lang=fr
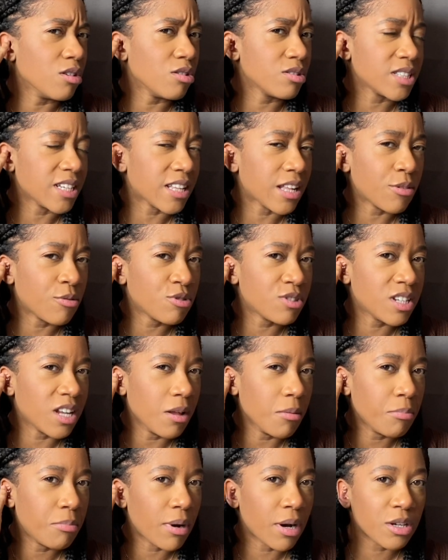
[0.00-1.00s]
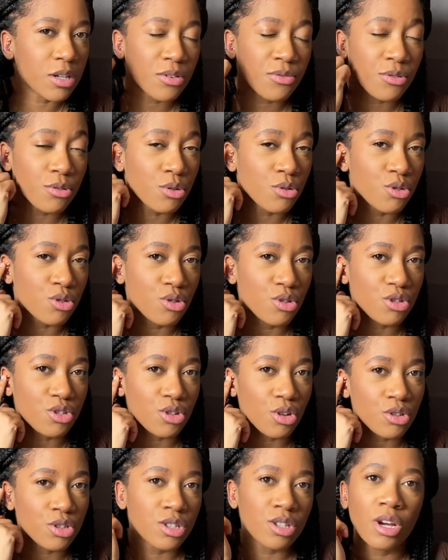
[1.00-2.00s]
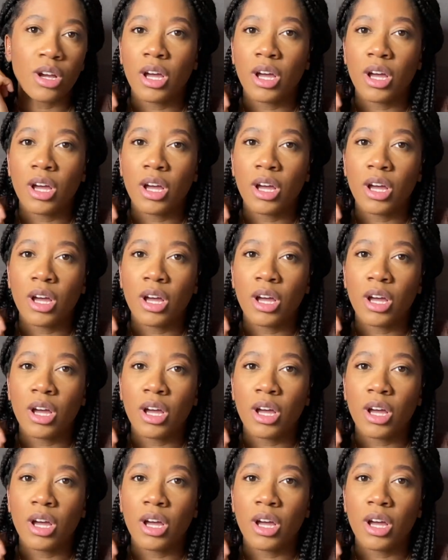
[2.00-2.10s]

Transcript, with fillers: cet anneau, je l'aime pas, Il faut que je le change.